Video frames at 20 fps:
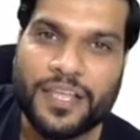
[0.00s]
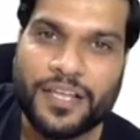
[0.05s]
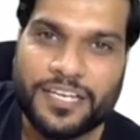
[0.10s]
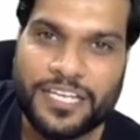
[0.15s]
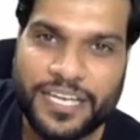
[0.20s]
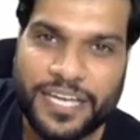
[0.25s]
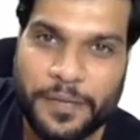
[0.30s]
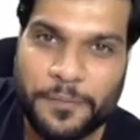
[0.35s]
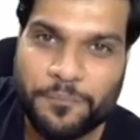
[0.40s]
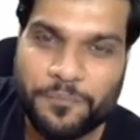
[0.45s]

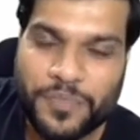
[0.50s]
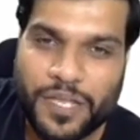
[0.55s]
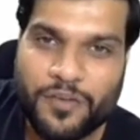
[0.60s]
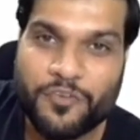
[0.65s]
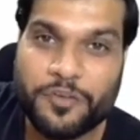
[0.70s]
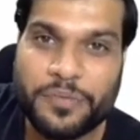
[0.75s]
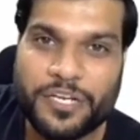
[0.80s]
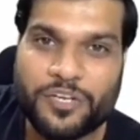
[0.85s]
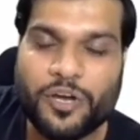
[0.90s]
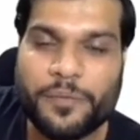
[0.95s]
ठीक है
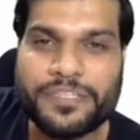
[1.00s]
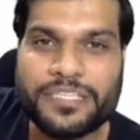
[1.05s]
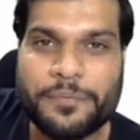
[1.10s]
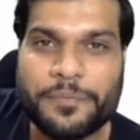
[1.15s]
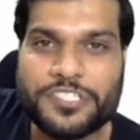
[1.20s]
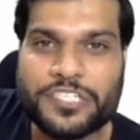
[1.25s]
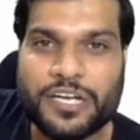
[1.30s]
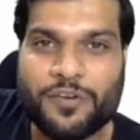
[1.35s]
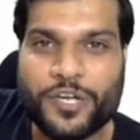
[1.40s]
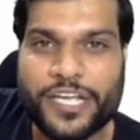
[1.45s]
फिर मेरे को अमिताभ
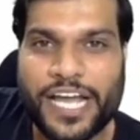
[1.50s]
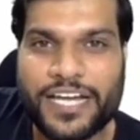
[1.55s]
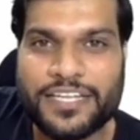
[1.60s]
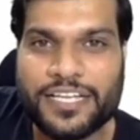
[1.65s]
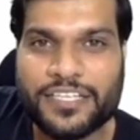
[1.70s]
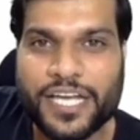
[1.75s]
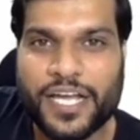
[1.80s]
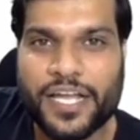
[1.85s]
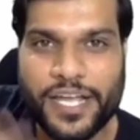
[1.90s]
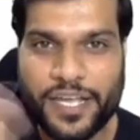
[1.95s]
बच्चन का वो याद
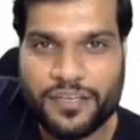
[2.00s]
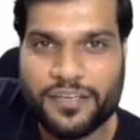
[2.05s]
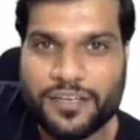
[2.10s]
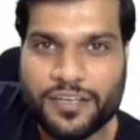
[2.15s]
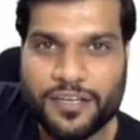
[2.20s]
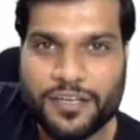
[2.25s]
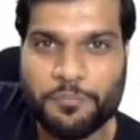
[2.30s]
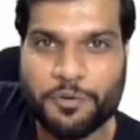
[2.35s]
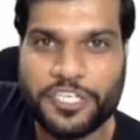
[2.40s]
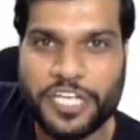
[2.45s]
आता है
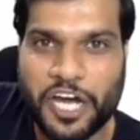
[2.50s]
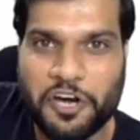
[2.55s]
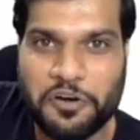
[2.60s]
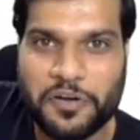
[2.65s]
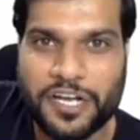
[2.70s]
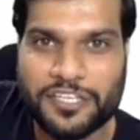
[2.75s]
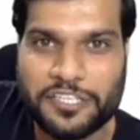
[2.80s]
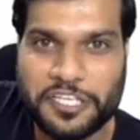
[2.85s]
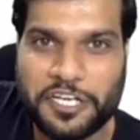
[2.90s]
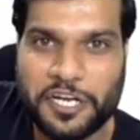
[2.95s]
बुढ़ा
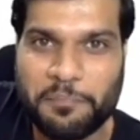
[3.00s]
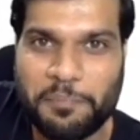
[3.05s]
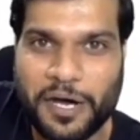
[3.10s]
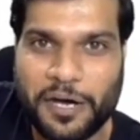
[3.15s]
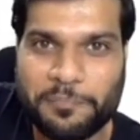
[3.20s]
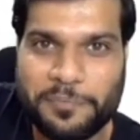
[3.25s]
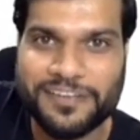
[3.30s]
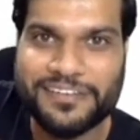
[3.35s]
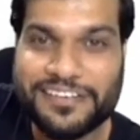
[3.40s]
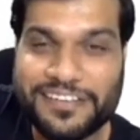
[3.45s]
होगा तेरा
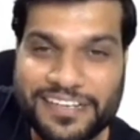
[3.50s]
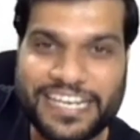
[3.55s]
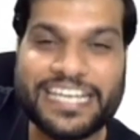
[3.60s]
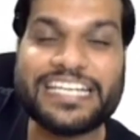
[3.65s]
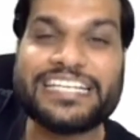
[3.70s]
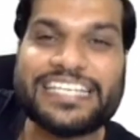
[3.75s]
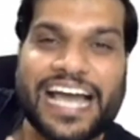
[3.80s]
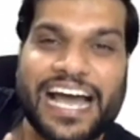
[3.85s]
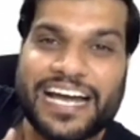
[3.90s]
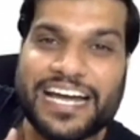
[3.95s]
बाप
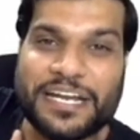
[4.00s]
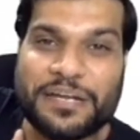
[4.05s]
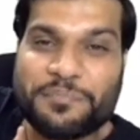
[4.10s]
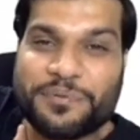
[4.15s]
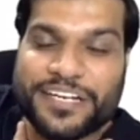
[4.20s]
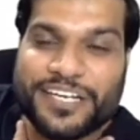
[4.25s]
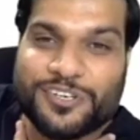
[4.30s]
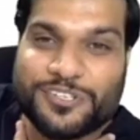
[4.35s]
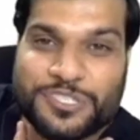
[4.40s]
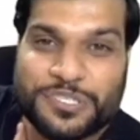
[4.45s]
लेकिन क्या करे
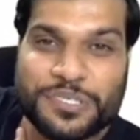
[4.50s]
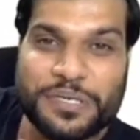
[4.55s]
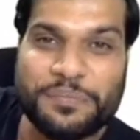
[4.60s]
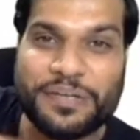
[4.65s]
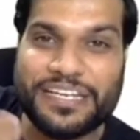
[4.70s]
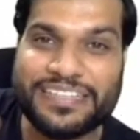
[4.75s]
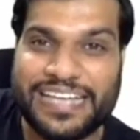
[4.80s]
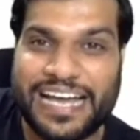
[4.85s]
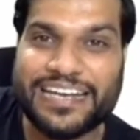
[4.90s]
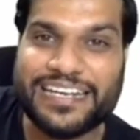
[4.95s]
बुढ़े हो चुके हैं
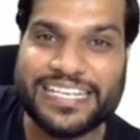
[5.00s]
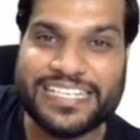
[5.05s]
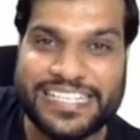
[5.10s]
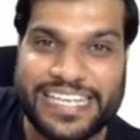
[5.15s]
मैंने ध्यान नहीं